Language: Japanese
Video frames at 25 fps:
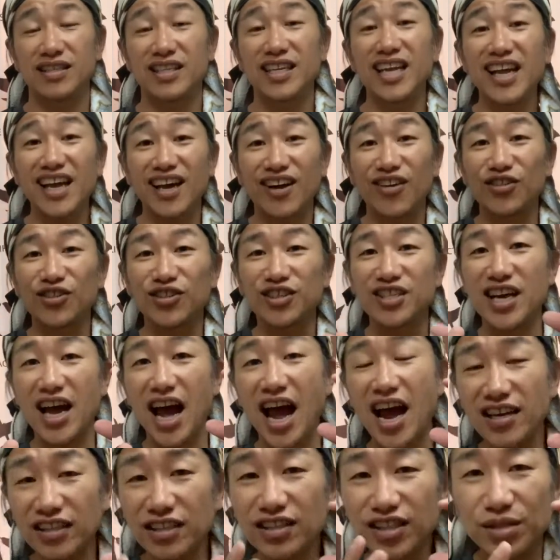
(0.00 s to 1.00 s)
で、この
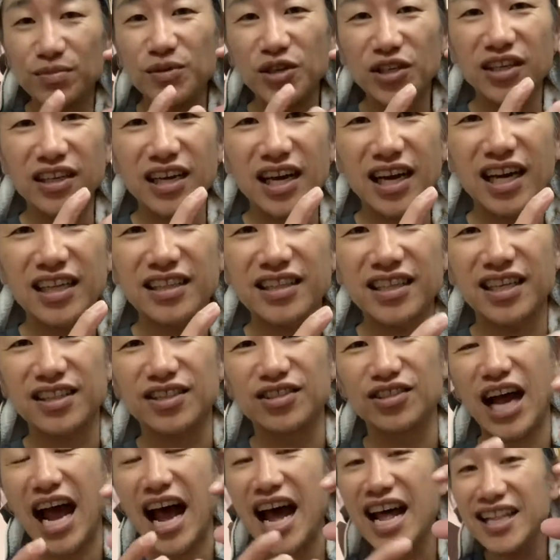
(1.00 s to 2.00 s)
やるつもりはなかったっ
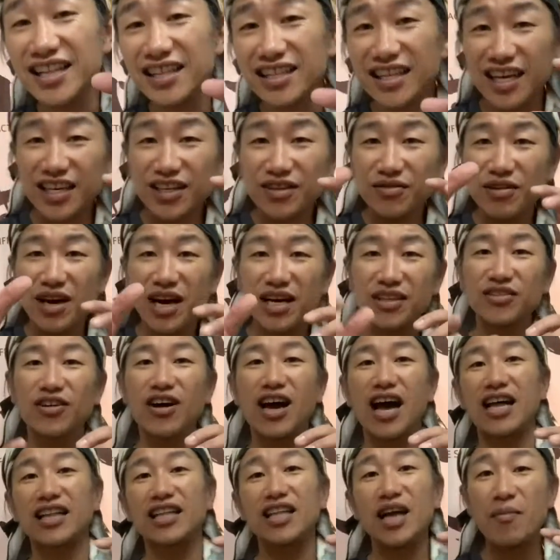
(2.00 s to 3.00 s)
ていう反対のワード
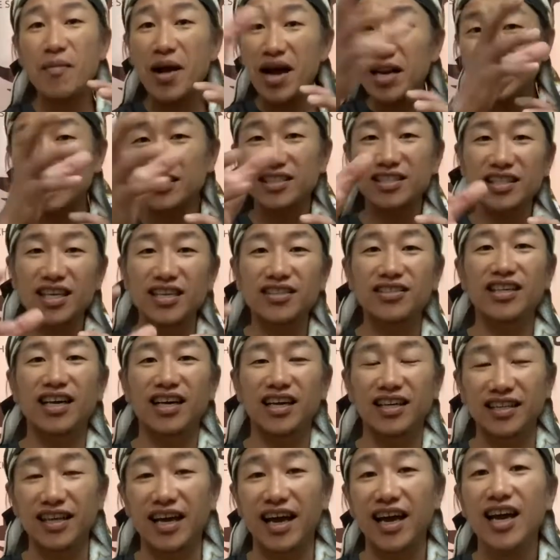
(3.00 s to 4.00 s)
を頭につける
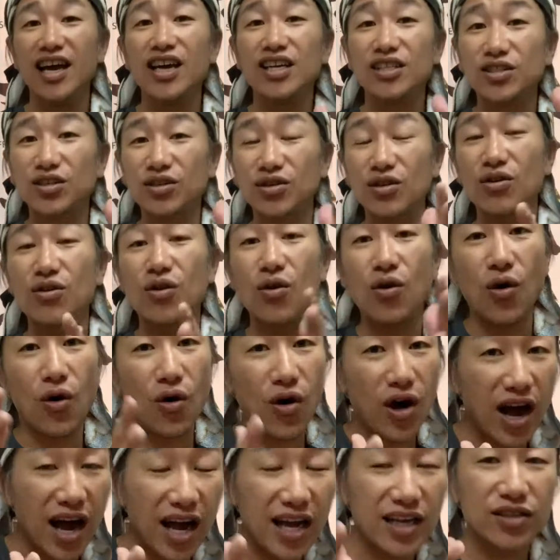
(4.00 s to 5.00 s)
だけで、その
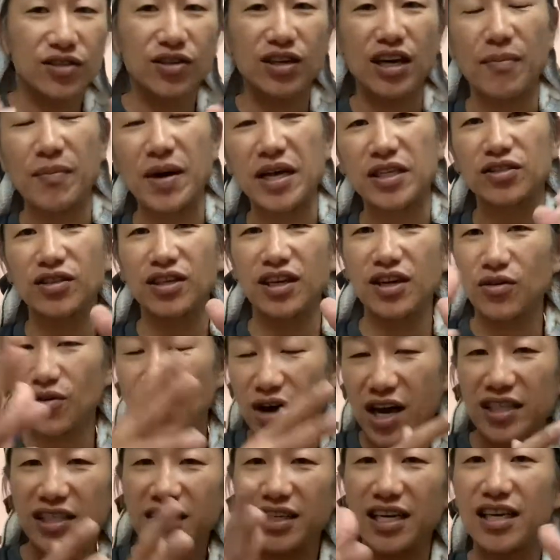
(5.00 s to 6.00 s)
後輩とか、まあそれ
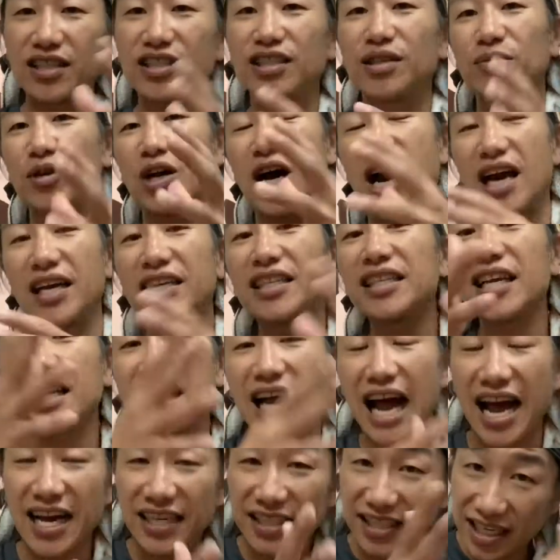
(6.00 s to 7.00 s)
後輩じゃなくても相
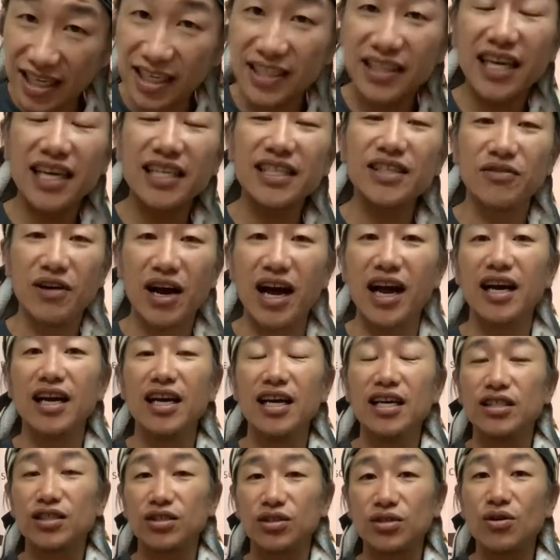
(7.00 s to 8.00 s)
手、相手方には
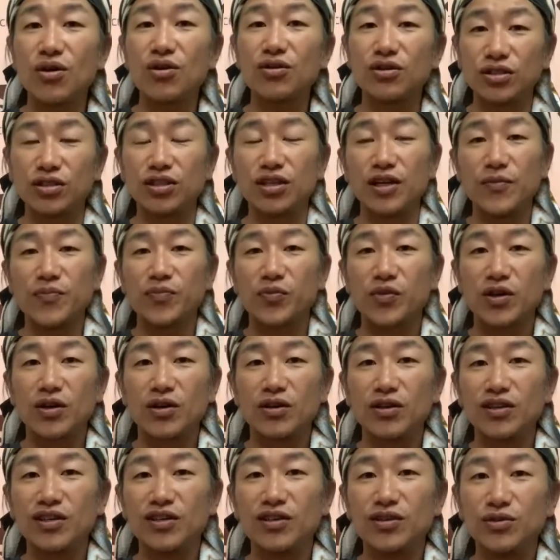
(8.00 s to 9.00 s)
すごく、
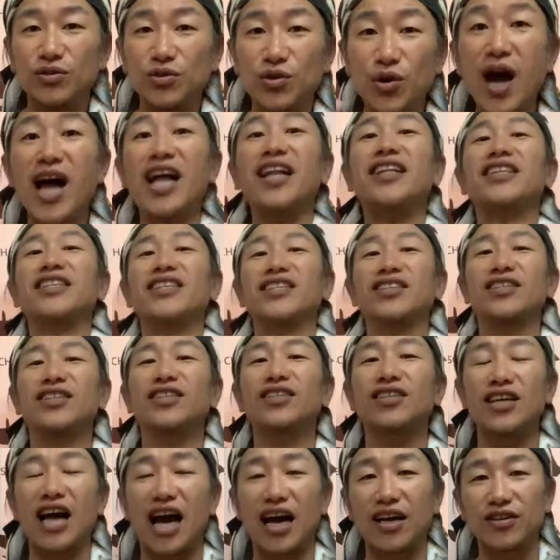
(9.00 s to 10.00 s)
うわって
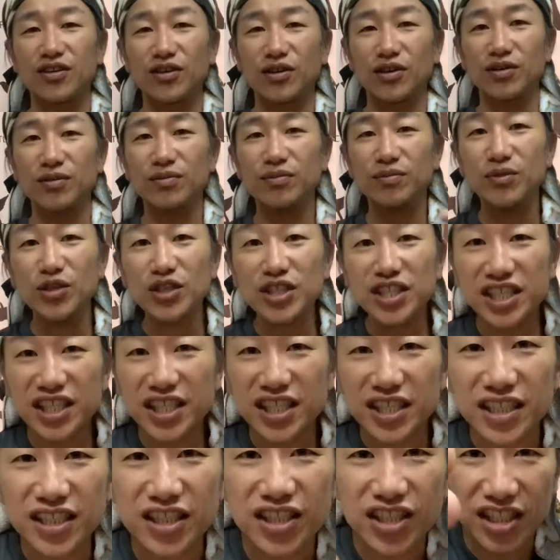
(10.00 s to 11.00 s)
あの、無意
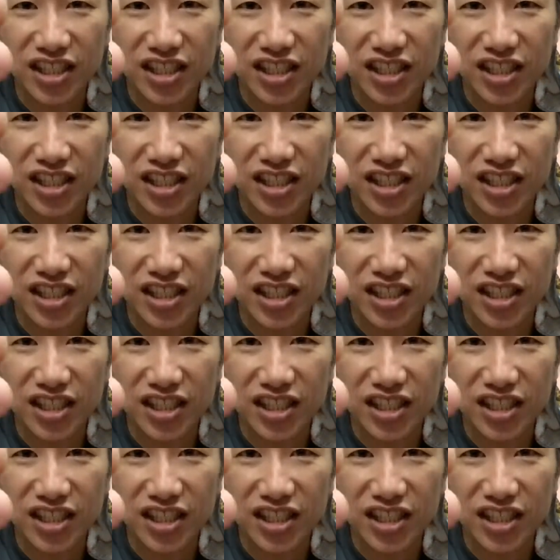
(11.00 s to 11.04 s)
識に